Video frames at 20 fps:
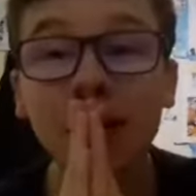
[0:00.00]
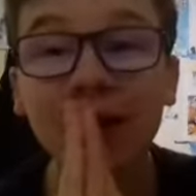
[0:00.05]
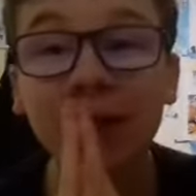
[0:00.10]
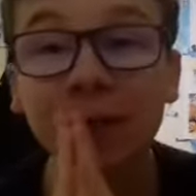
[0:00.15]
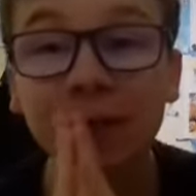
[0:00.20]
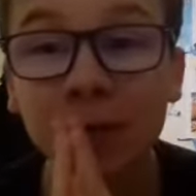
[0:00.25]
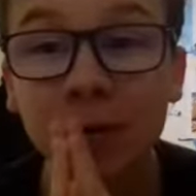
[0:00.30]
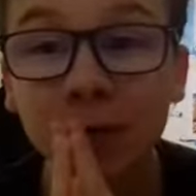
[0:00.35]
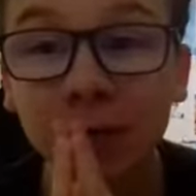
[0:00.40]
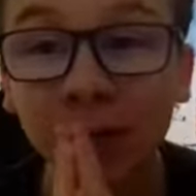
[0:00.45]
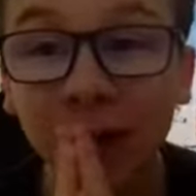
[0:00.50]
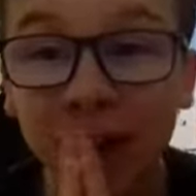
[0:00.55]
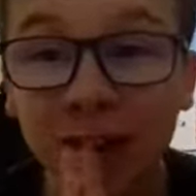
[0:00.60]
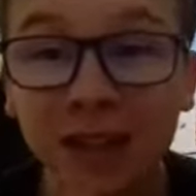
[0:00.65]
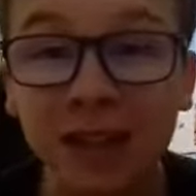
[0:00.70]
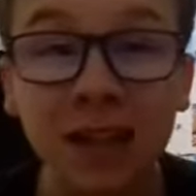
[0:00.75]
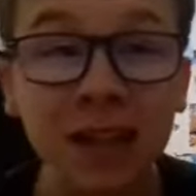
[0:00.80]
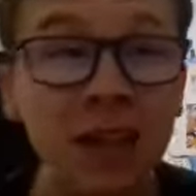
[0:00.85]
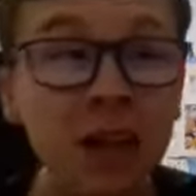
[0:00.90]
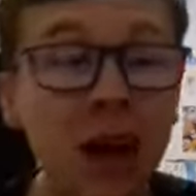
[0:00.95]
phrase.
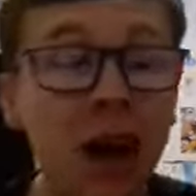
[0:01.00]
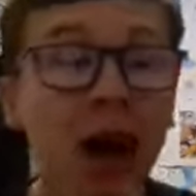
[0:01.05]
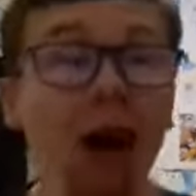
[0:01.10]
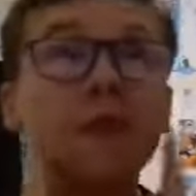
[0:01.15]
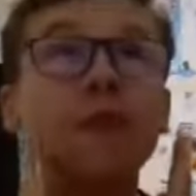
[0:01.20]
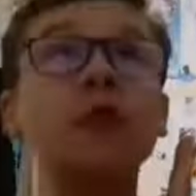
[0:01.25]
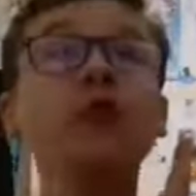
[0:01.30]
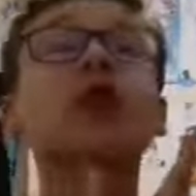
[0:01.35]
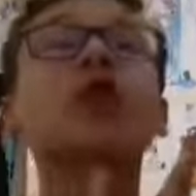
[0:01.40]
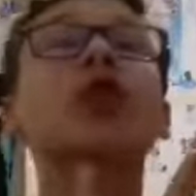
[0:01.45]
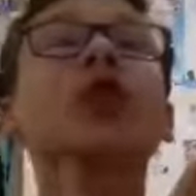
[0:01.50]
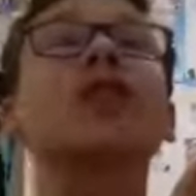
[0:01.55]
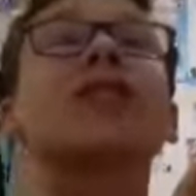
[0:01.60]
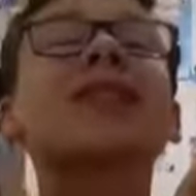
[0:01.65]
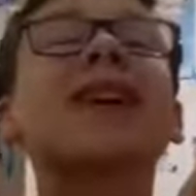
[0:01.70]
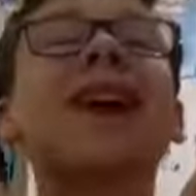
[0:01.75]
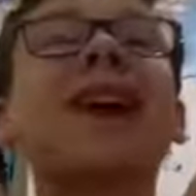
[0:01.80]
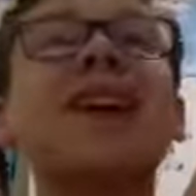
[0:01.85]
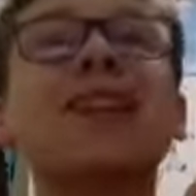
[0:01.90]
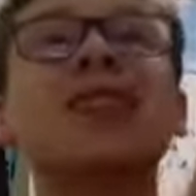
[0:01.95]
Avengers
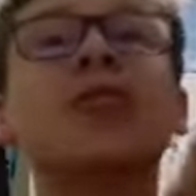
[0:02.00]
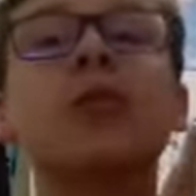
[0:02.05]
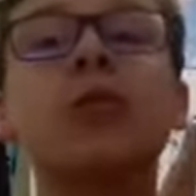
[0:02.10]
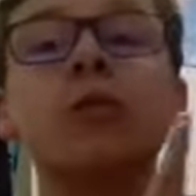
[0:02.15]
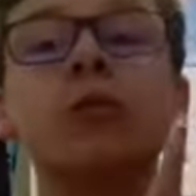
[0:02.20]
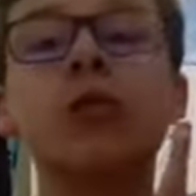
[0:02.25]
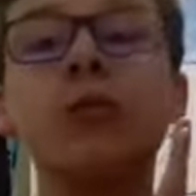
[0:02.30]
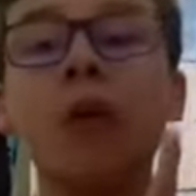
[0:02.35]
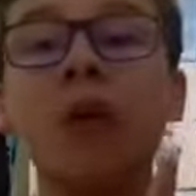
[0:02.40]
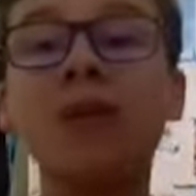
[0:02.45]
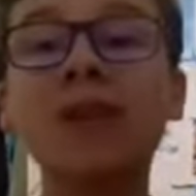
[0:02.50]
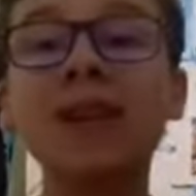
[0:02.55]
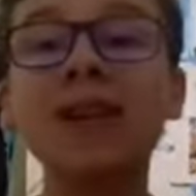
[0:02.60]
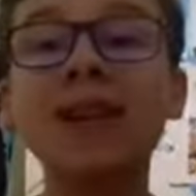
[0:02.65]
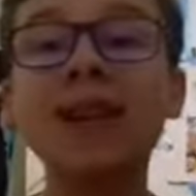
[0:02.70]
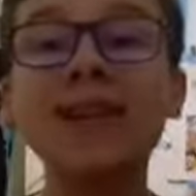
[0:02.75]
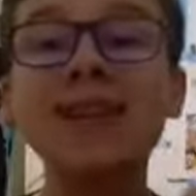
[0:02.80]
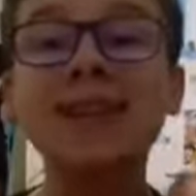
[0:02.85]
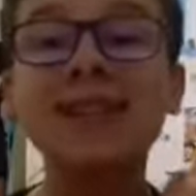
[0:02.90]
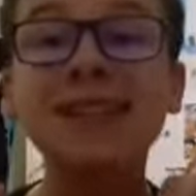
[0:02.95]
Rassemblement. C'est
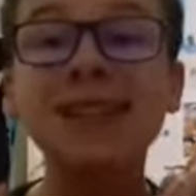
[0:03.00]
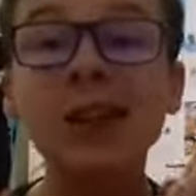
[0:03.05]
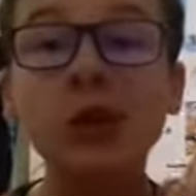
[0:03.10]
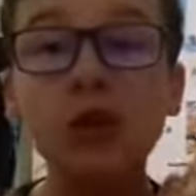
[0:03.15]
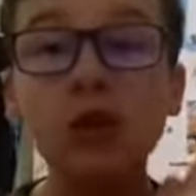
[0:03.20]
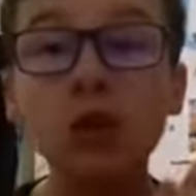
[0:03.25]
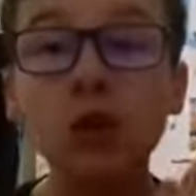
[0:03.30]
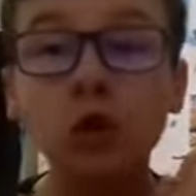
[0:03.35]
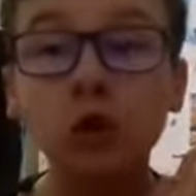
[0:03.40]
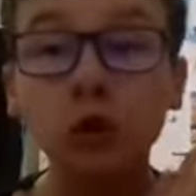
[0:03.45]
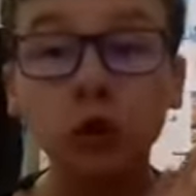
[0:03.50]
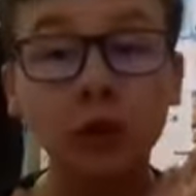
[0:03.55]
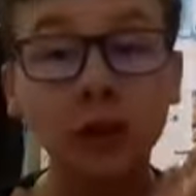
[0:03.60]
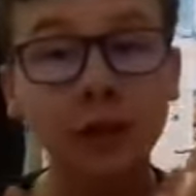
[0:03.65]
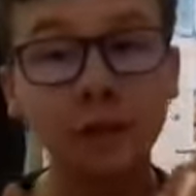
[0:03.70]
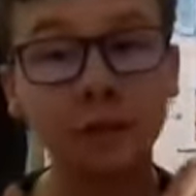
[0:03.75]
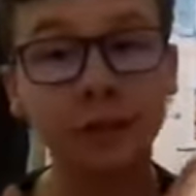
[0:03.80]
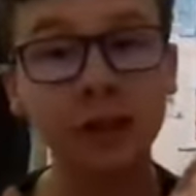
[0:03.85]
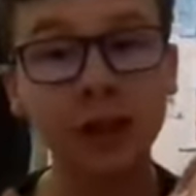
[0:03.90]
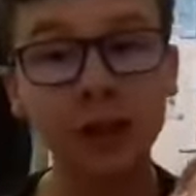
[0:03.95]
le truc qu'il fallait
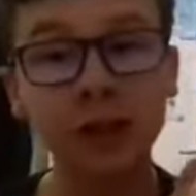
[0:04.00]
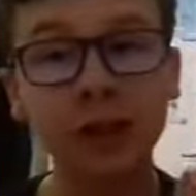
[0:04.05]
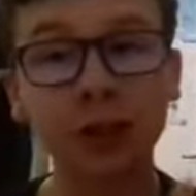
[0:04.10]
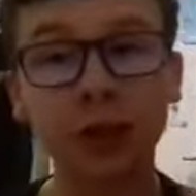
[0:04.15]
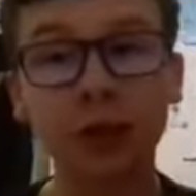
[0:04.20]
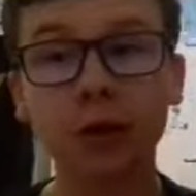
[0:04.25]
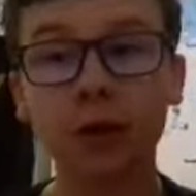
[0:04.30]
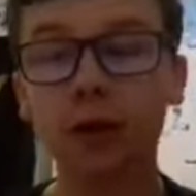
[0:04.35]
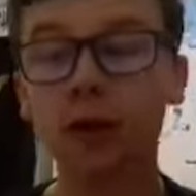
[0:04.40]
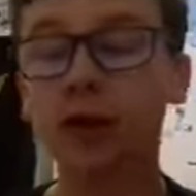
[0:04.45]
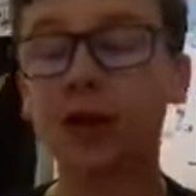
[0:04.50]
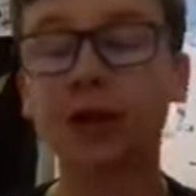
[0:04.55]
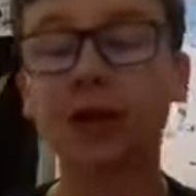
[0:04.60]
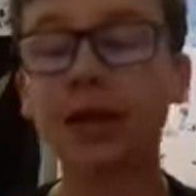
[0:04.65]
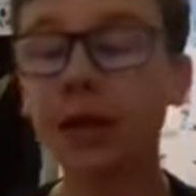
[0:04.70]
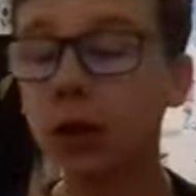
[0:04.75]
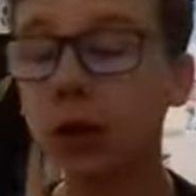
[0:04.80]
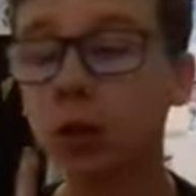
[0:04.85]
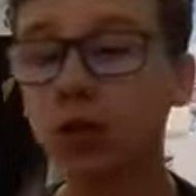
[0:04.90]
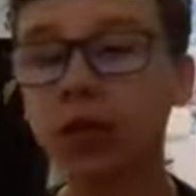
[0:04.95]
dire. ils l'ont dit.
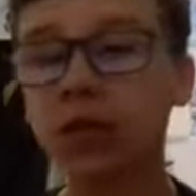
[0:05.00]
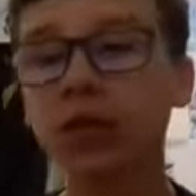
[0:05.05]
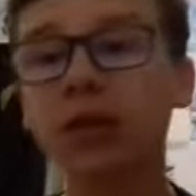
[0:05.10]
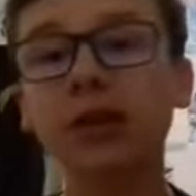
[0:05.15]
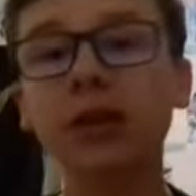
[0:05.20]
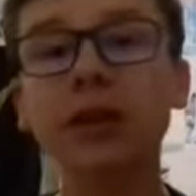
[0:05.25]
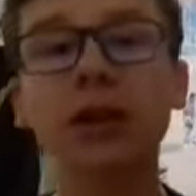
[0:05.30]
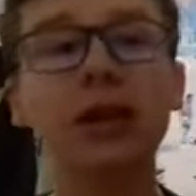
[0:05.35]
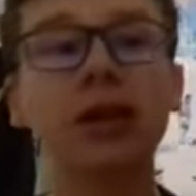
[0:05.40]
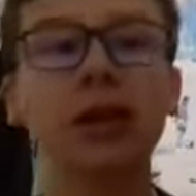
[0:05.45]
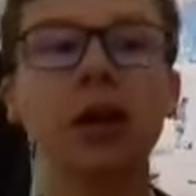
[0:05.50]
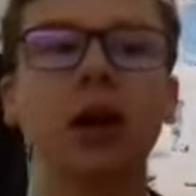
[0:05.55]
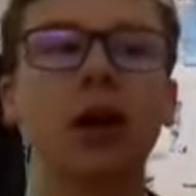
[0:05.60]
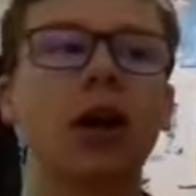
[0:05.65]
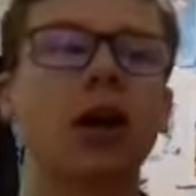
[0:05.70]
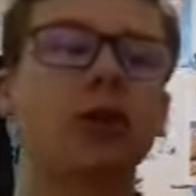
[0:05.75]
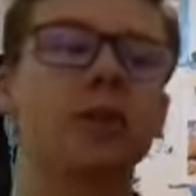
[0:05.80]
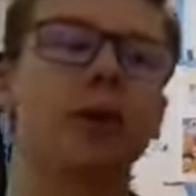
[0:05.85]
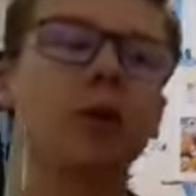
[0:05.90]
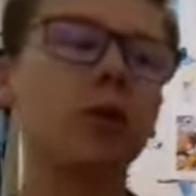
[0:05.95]
Alors, oh,
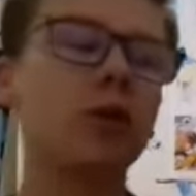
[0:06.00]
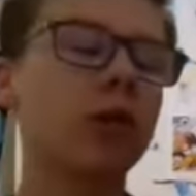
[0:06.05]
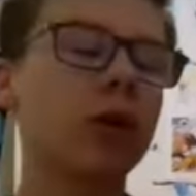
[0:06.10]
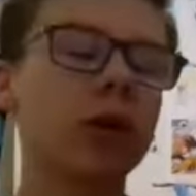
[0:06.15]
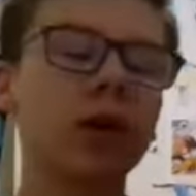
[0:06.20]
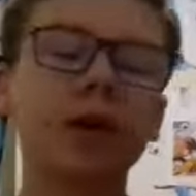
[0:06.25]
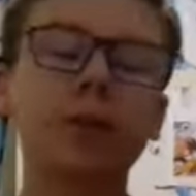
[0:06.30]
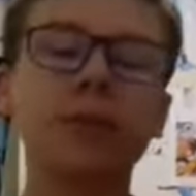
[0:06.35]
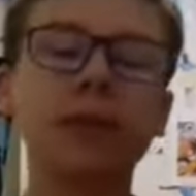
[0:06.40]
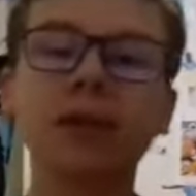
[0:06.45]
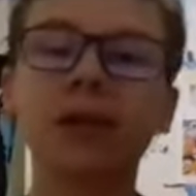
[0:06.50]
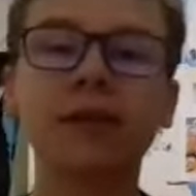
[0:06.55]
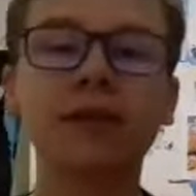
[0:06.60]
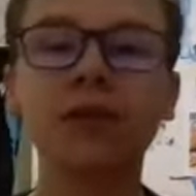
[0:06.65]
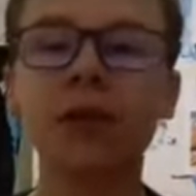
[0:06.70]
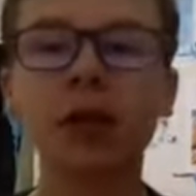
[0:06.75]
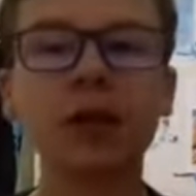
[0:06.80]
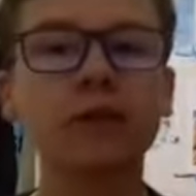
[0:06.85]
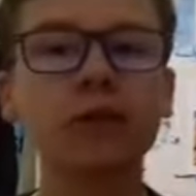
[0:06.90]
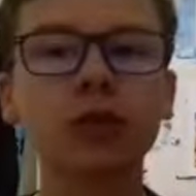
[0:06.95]
la bataille finale est juste
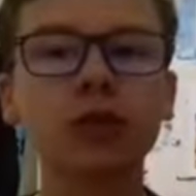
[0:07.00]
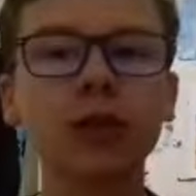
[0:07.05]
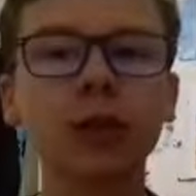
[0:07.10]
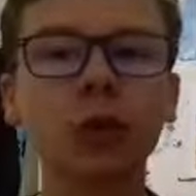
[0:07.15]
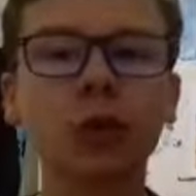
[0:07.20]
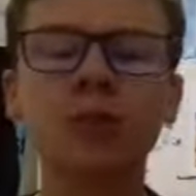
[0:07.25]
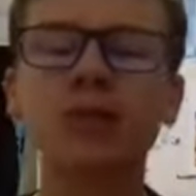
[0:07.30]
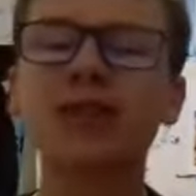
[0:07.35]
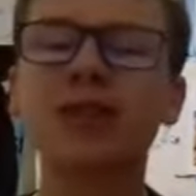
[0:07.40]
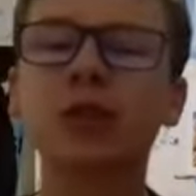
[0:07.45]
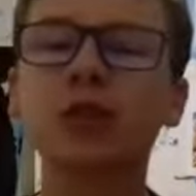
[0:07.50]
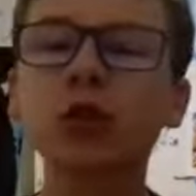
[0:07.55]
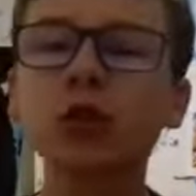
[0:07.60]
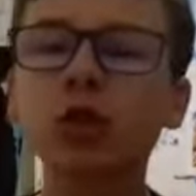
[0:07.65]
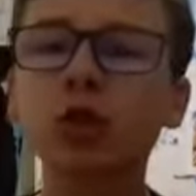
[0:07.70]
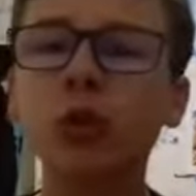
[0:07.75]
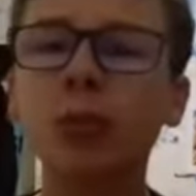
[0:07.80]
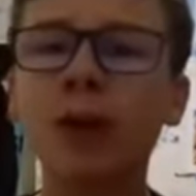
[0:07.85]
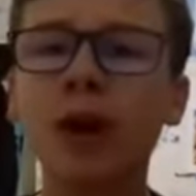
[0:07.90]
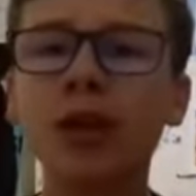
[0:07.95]
incroyable. C'est juste dommage
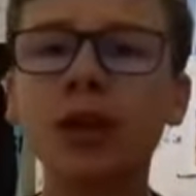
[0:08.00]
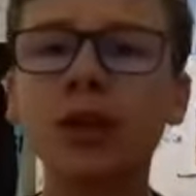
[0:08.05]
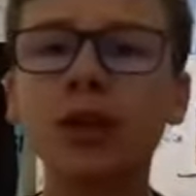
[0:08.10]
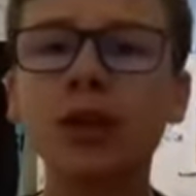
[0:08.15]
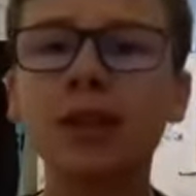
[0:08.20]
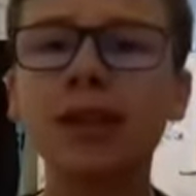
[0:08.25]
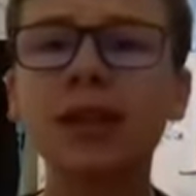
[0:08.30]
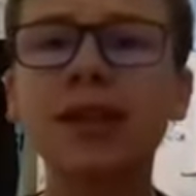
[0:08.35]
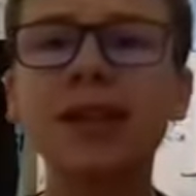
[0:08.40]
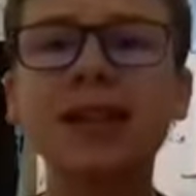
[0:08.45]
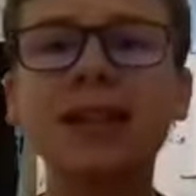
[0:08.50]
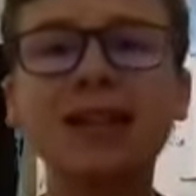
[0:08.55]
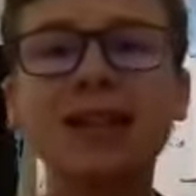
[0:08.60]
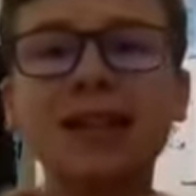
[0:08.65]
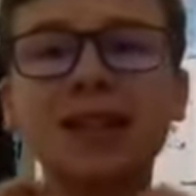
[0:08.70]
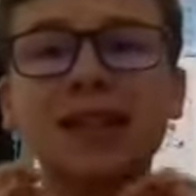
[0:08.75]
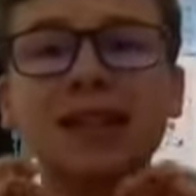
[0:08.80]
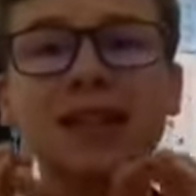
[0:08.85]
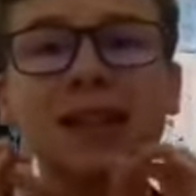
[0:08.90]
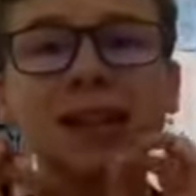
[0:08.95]
qu'elle
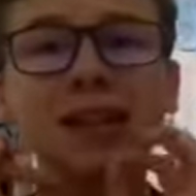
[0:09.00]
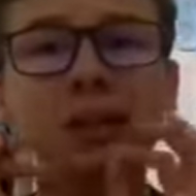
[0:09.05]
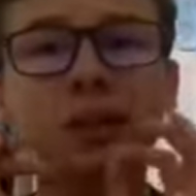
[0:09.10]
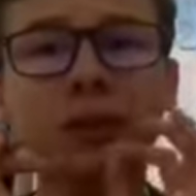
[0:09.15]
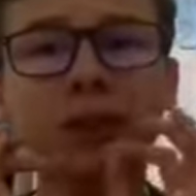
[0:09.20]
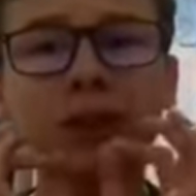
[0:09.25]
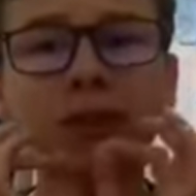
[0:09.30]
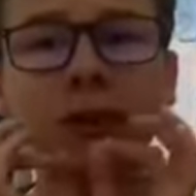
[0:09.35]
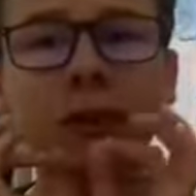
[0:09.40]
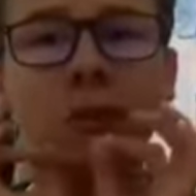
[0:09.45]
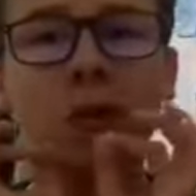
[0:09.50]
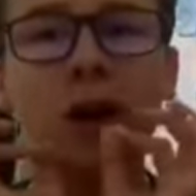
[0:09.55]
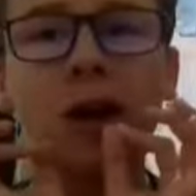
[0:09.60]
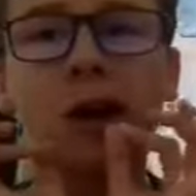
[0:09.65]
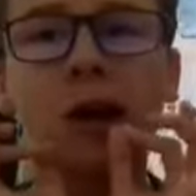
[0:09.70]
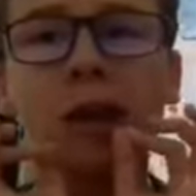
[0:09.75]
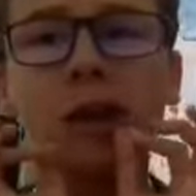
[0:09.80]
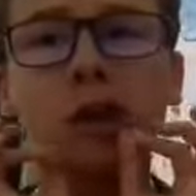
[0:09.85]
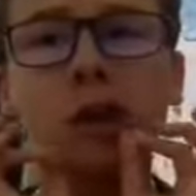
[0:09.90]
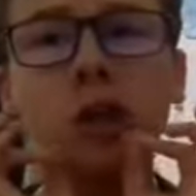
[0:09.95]
serait vraiment un tout
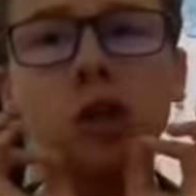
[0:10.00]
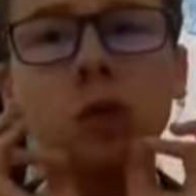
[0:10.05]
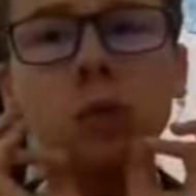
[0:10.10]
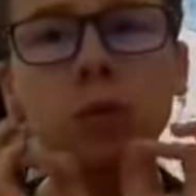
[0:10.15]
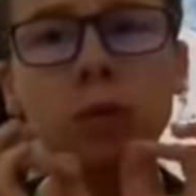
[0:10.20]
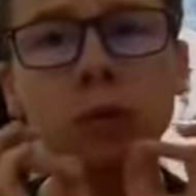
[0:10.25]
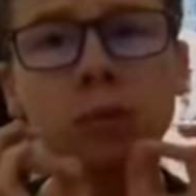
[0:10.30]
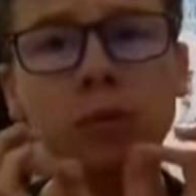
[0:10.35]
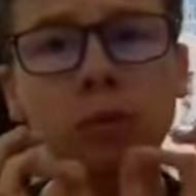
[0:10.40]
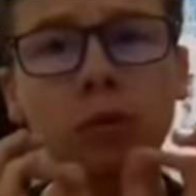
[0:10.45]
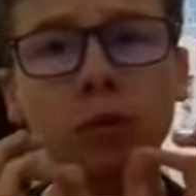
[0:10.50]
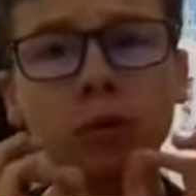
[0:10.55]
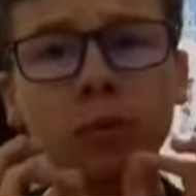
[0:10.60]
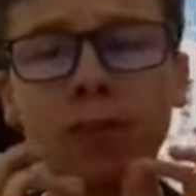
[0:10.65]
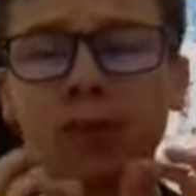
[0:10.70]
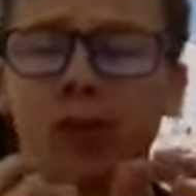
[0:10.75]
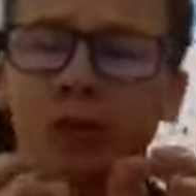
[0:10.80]
petit peu longue. Parce que